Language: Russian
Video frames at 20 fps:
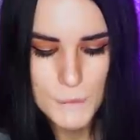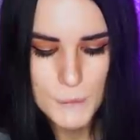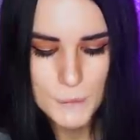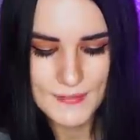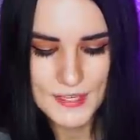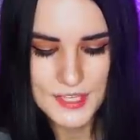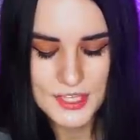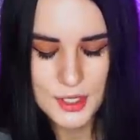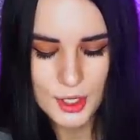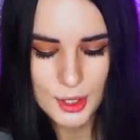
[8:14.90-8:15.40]

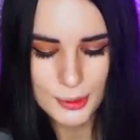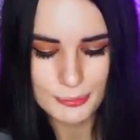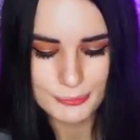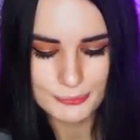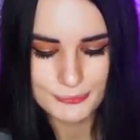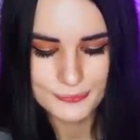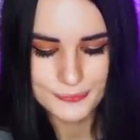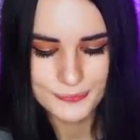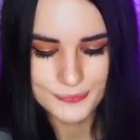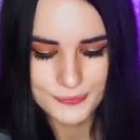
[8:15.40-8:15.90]
видео.
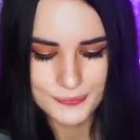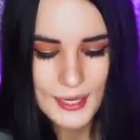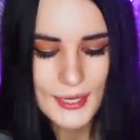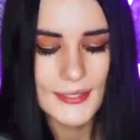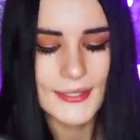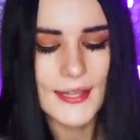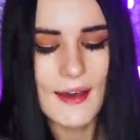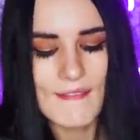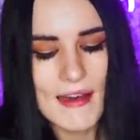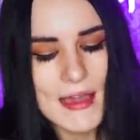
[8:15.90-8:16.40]

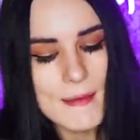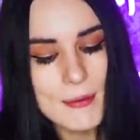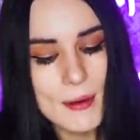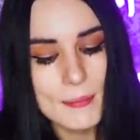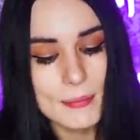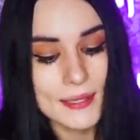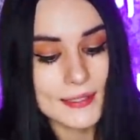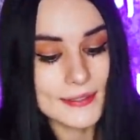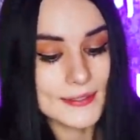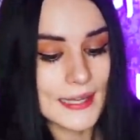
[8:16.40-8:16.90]
Давай
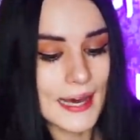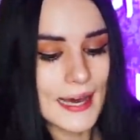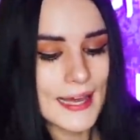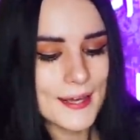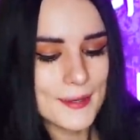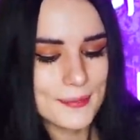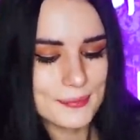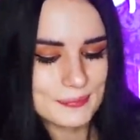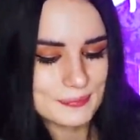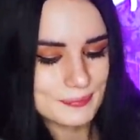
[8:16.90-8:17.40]

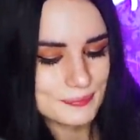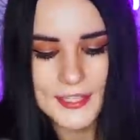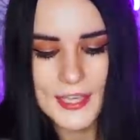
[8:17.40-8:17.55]
поболтаем.